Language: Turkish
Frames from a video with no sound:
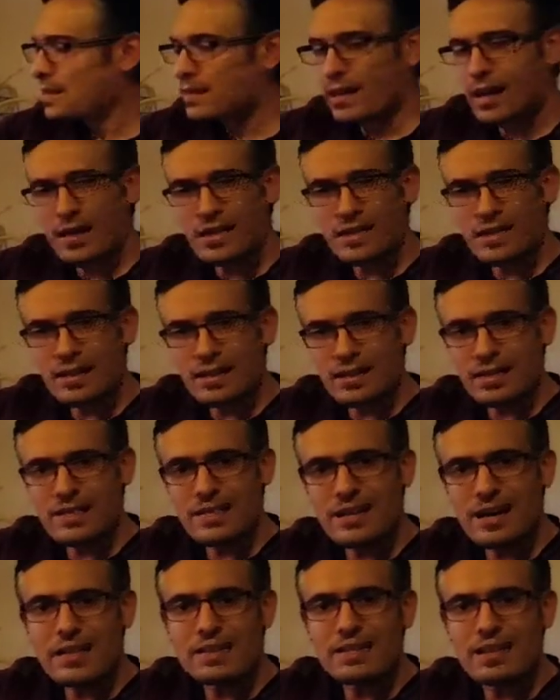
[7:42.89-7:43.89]
Daha ziyade
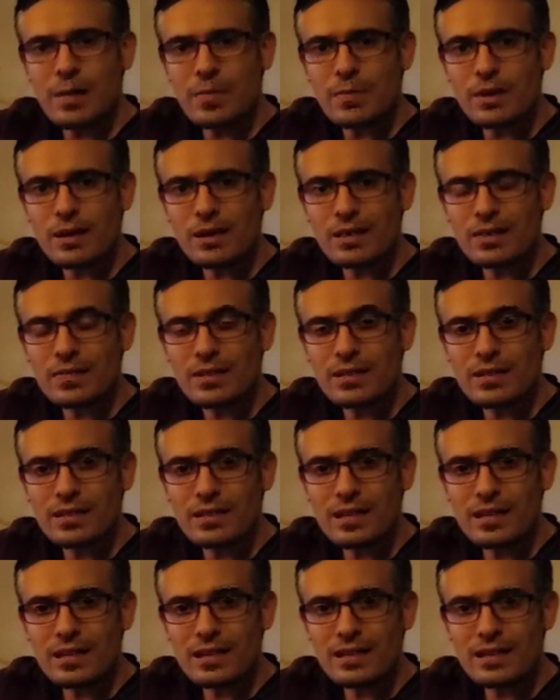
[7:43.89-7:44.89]
sert yapraklı
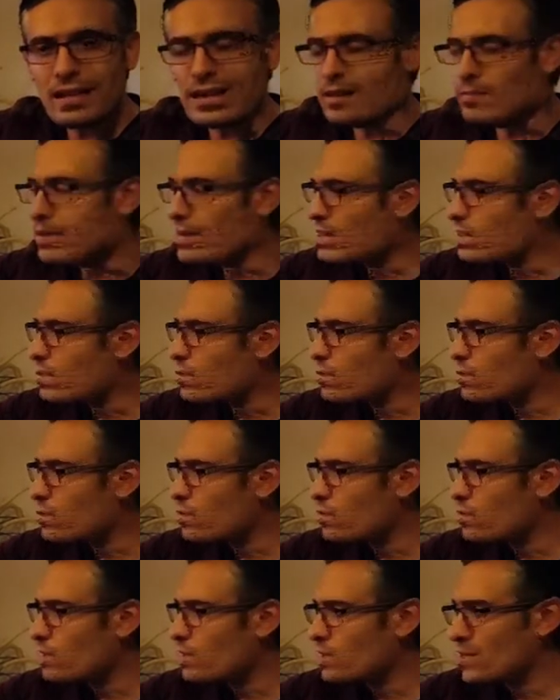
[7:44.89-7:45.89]
bitkilerle ilerlemek istiyorum.